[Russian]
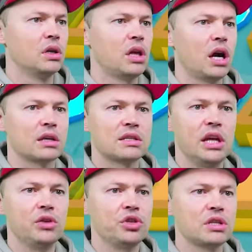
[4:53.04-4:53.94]
Так,
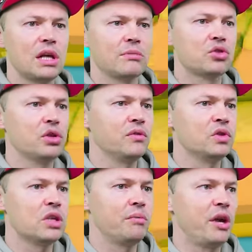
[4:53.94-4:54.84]
следующий слайм
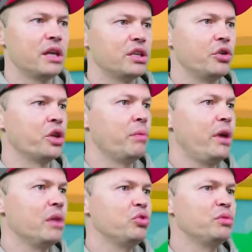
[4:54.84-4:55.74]
195. И он
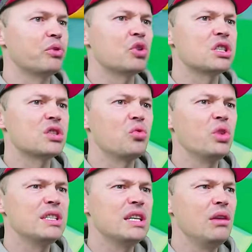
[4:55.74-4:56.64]
опять будет
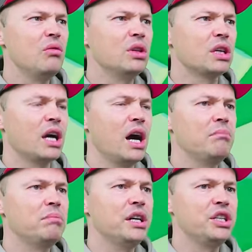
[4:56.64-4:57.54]
простой зеленый,
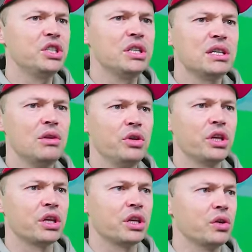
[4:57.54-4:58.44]
обычный
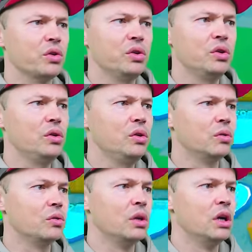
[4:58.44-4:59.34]
зелененький. О, oh, ну,
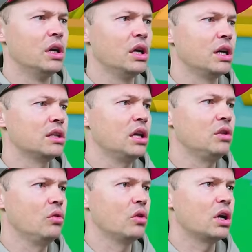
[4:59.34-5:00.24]
no. Это
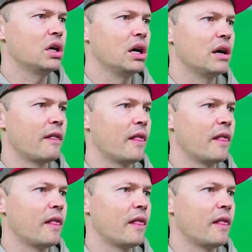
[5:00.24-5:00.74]
дорого.